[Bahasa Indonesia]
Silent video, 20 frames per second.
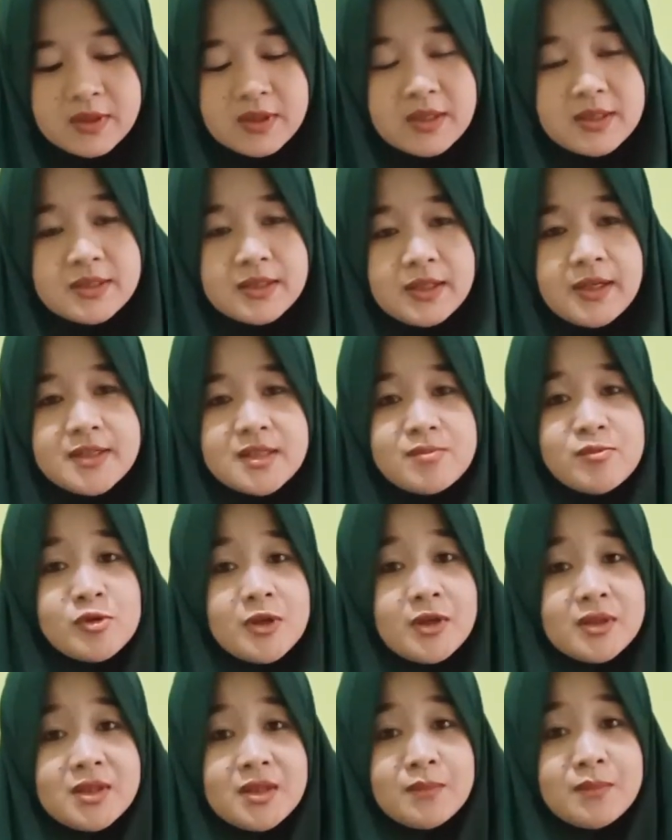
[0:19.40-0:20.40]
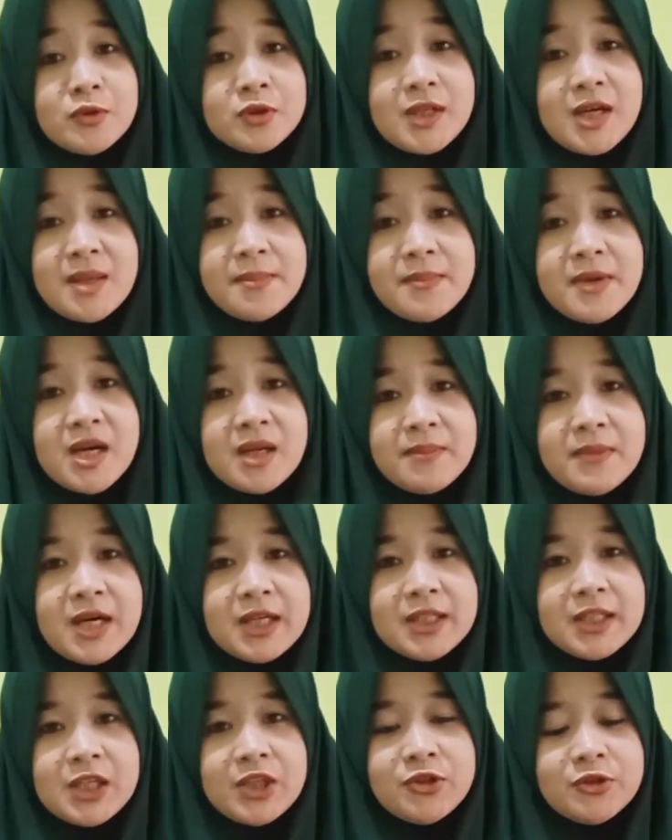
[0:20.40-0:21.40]
Saya sebutkan
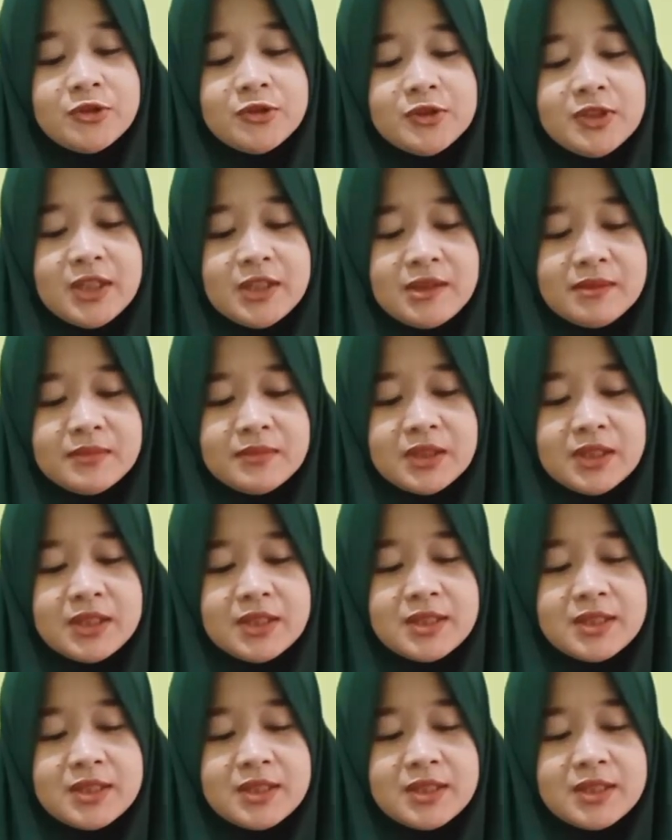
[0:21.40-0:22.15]
bahan-bahannya dulu ya teman